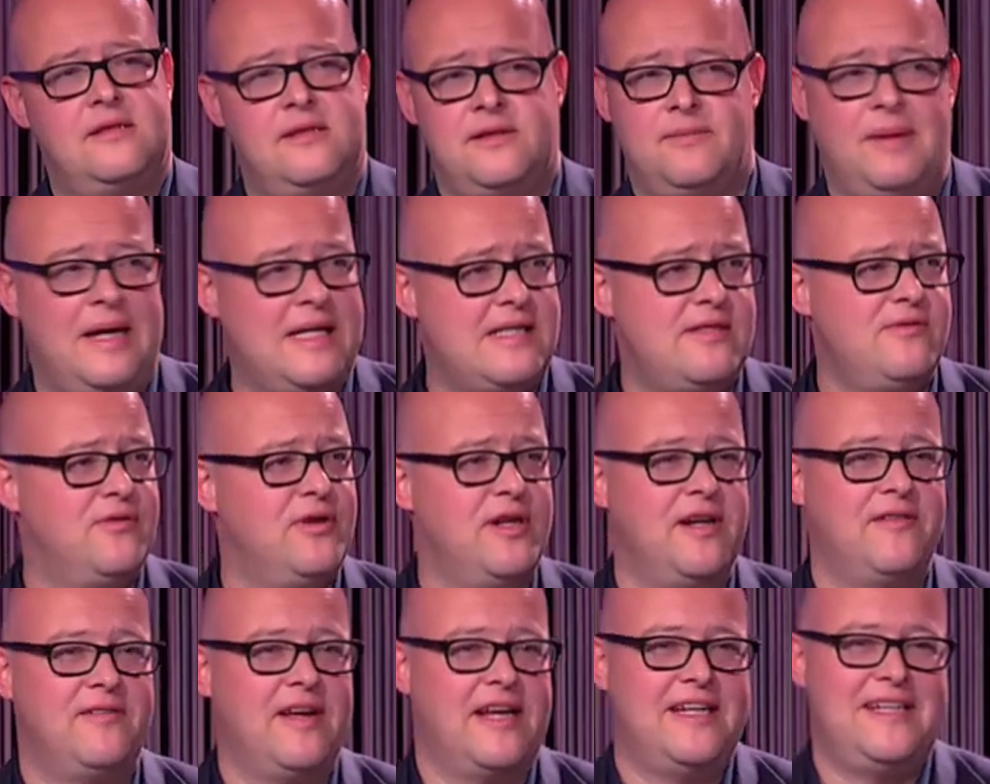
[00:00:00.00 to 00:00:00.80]
Die meisten
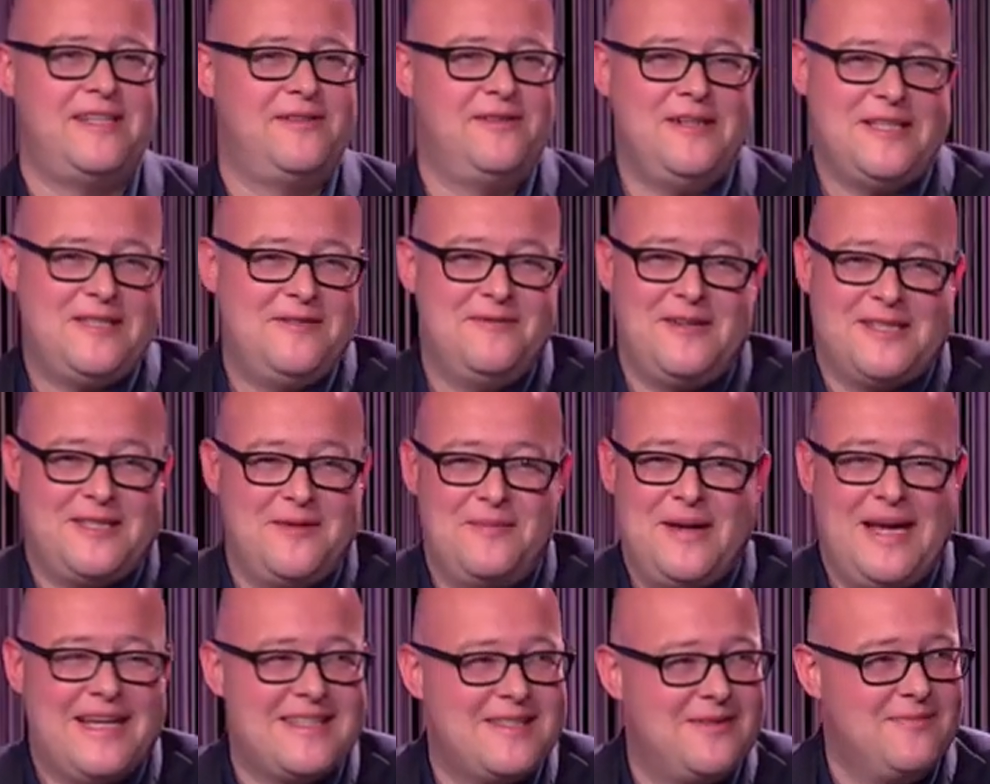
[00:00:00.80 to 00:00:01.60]
von Ihnen werden nicht wissen,
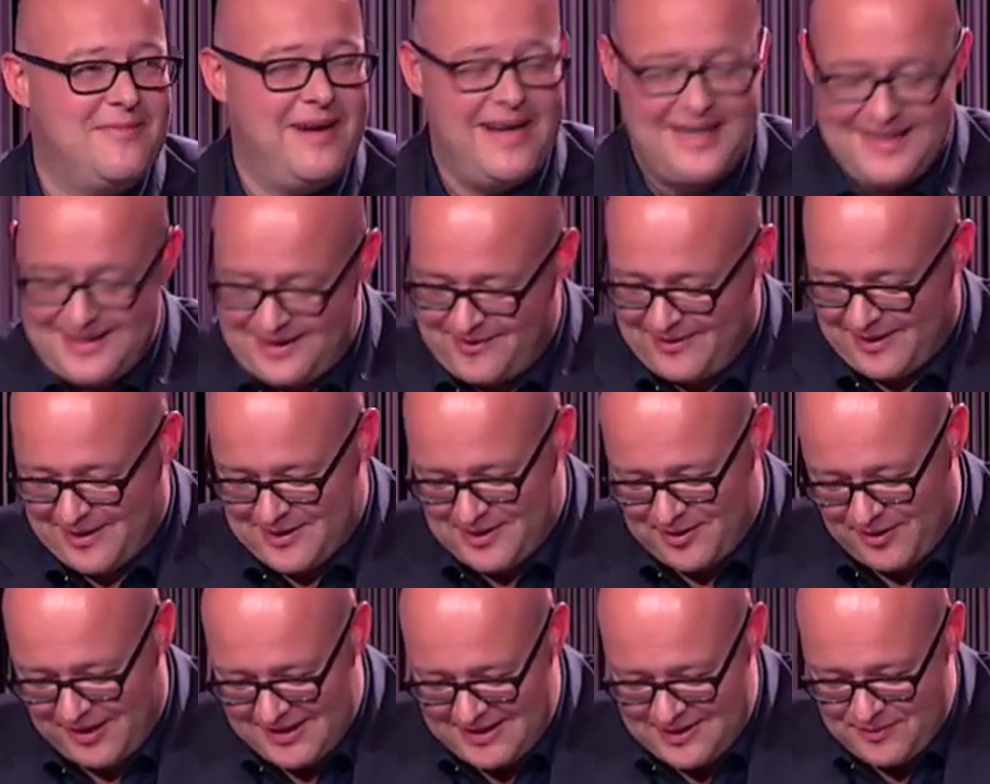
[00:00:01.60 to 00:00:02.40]
was am 1. Mai
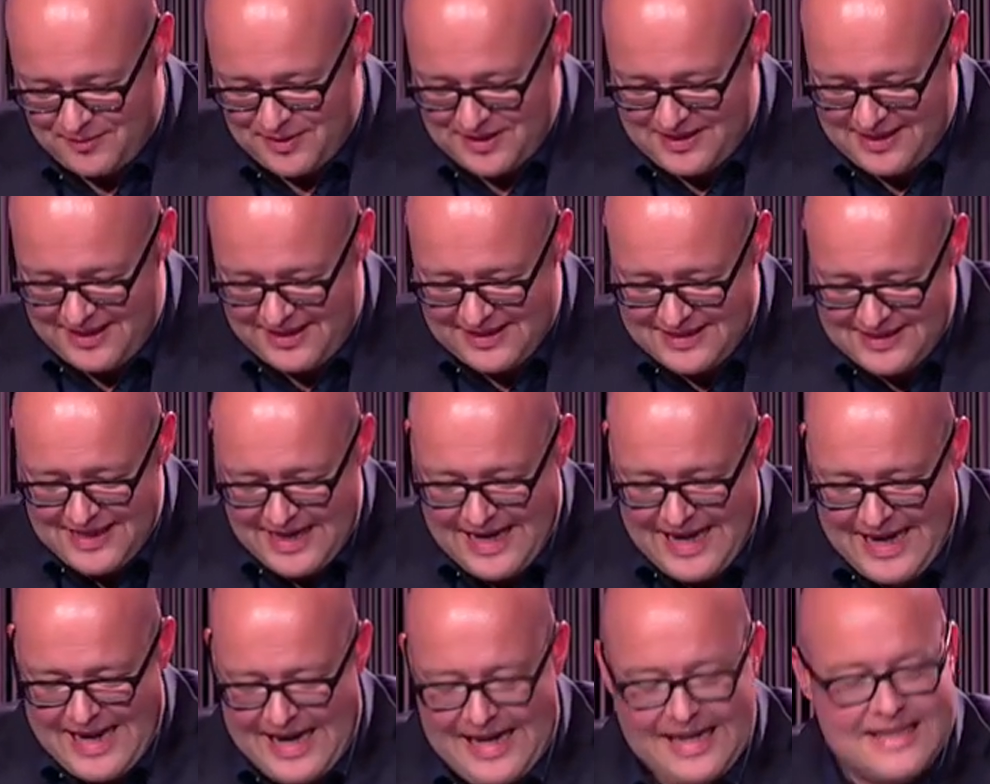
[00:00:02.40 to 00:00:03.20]
2019 passiert ist.
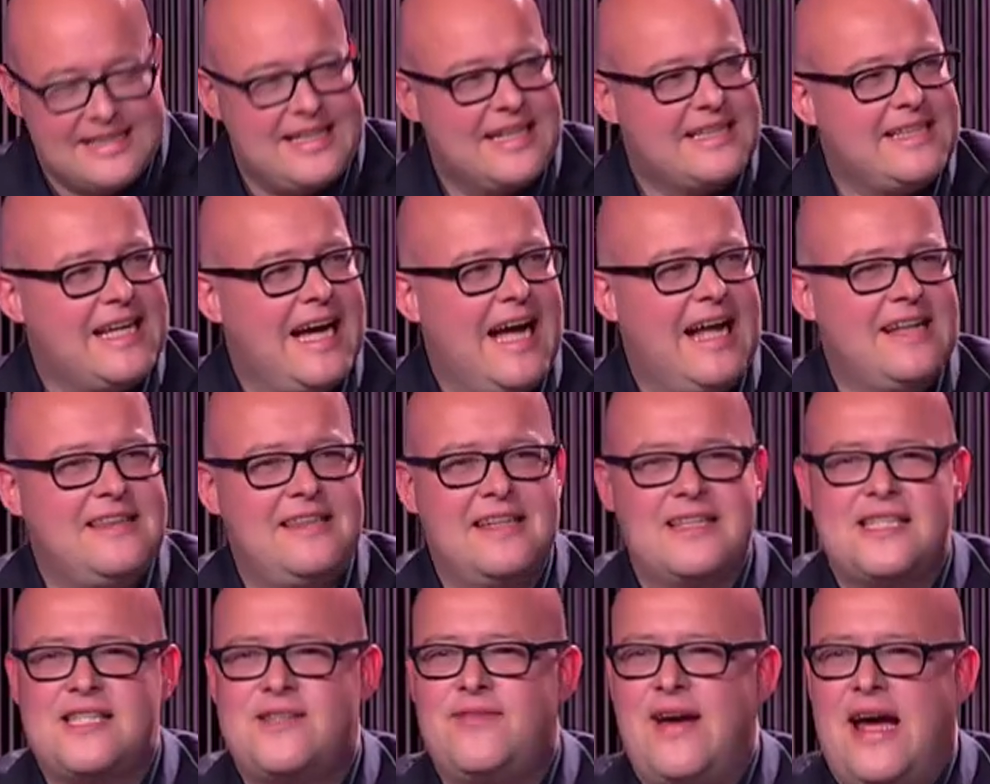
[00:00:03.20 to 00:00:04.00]
Da
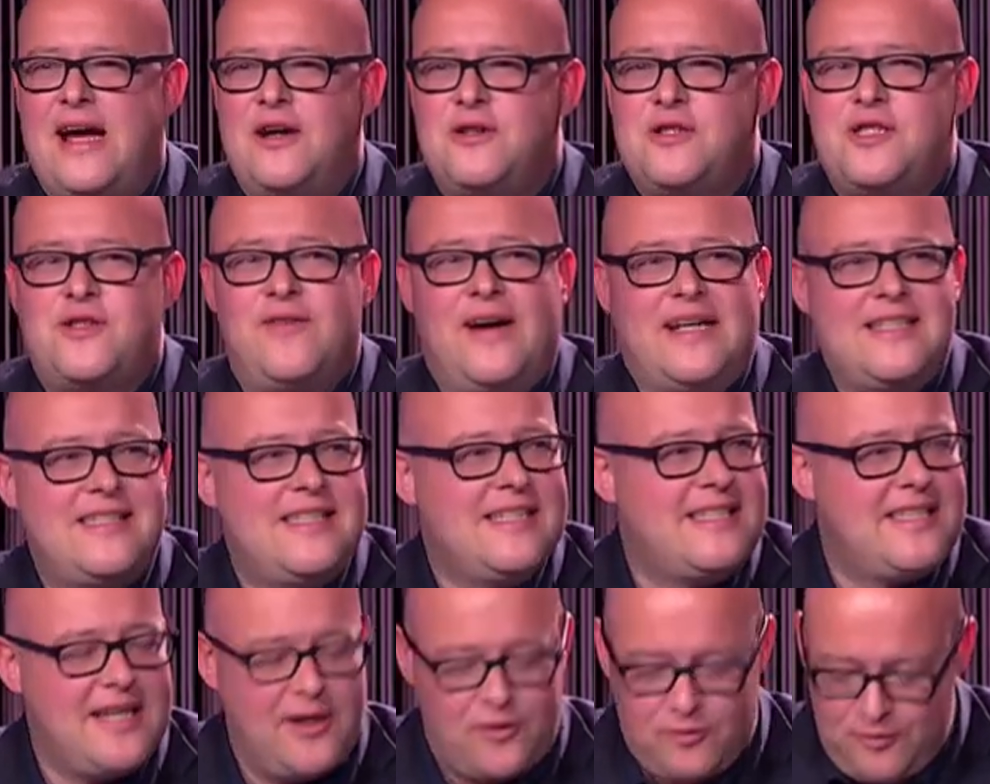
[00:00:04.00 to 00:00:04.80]
trat der
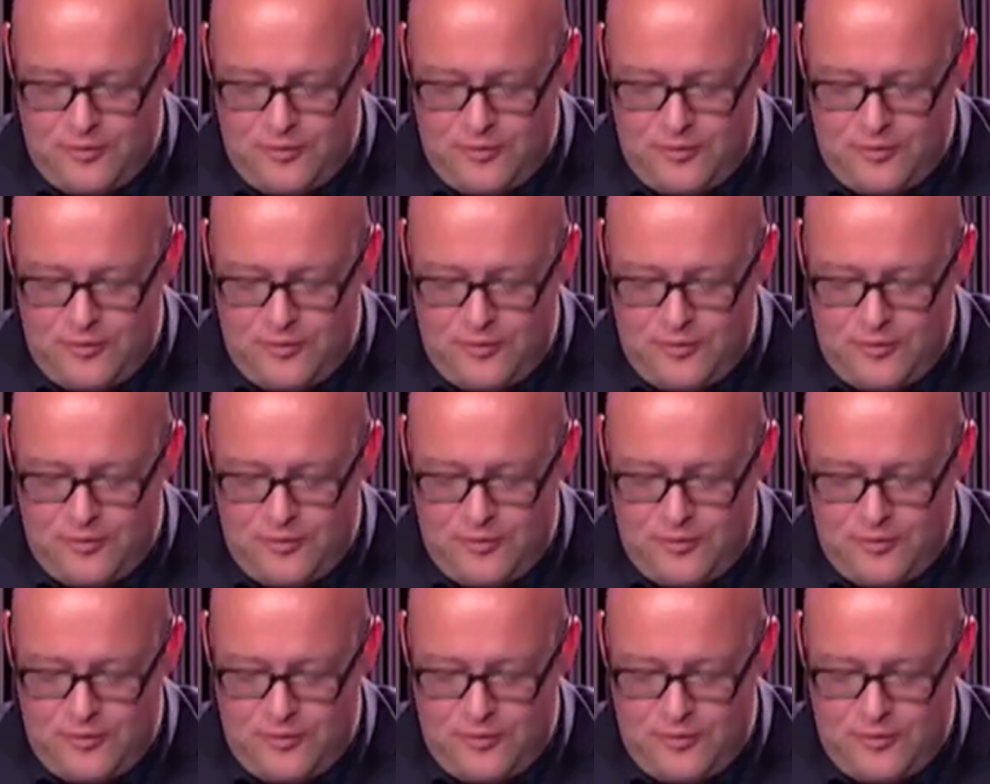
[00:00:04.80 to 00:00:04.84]
22.